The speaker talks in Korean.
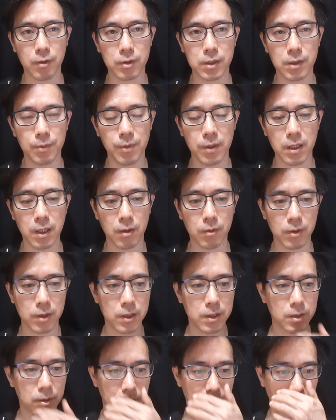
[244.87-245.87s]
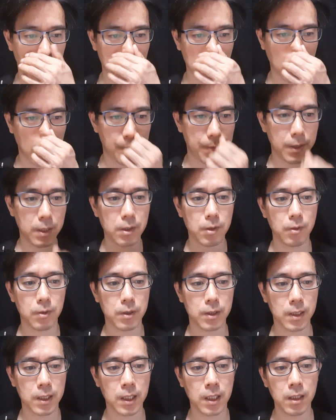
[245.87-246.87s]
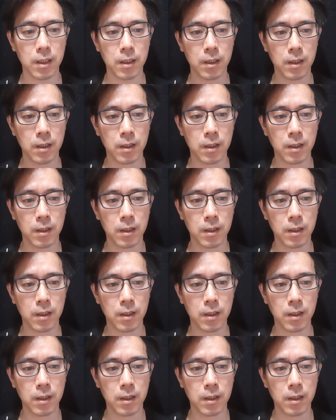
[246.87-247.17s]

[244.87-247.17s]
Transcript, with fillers: 10억하고 이런 식으로 계속 가파르게 오르니까